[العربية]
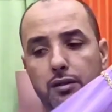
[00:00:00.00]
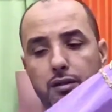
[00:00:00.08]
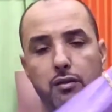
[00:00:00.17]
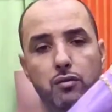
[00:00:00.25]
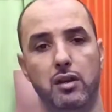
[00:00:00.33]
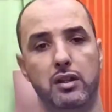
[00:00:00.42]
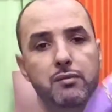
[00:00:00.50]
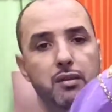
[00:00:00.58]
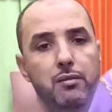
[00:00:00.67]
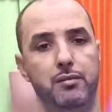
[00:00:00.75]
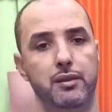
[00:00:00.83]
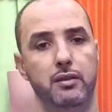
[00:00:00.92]
حتى هو
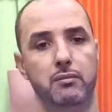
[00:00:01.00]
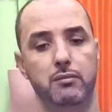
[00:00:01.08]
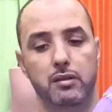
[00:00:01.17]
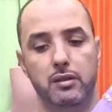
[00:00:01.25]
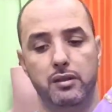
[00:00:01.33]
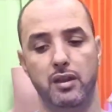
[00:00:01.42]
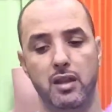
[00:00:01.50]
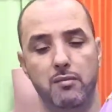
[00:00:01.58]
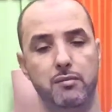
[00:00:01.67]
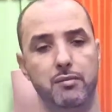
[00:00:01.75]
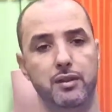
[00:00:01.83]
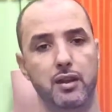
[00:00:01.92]
خدمنا
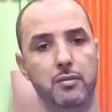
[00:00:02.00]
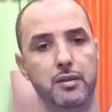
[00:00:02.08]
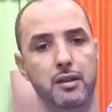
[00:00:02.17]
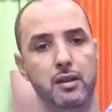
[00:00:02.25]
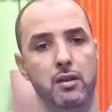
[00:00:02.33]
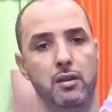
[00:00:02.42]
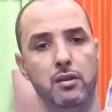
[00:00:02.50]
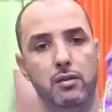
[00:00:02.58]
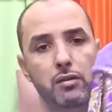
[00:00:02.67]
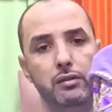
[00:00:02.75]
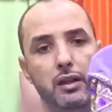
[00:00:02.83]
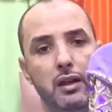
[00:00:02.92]
دائما بالذهبي
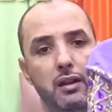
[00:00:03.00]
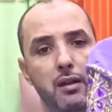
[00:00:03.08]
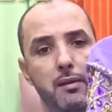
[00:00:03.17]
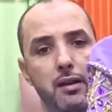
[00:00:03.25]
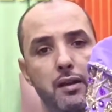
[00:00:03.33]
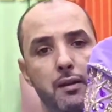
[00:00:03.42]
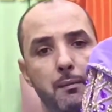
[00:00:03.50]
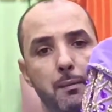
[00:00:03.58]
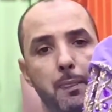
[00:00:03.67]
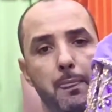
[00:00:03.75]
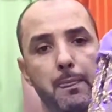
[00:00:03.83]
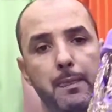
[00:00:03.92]
ودخلنا معاه
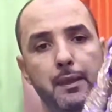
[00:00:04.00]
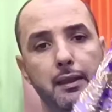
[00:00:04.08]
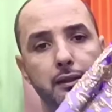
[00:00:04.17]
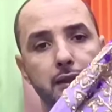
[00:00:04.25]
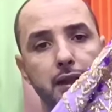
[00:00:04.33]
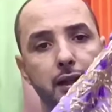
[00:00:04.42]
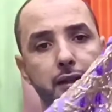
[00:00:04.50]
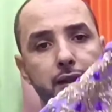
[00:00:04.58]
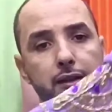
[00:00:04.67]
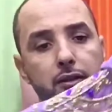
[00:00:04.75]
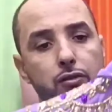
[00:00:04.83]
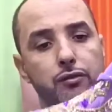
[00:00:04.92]
ديغرادي
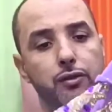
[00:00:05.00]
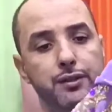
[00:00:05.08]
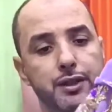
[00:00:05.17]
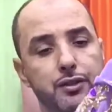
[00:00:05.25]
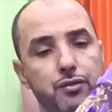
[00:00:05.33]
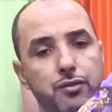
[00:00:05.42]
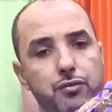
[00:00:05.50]
ديالو فرونسي شي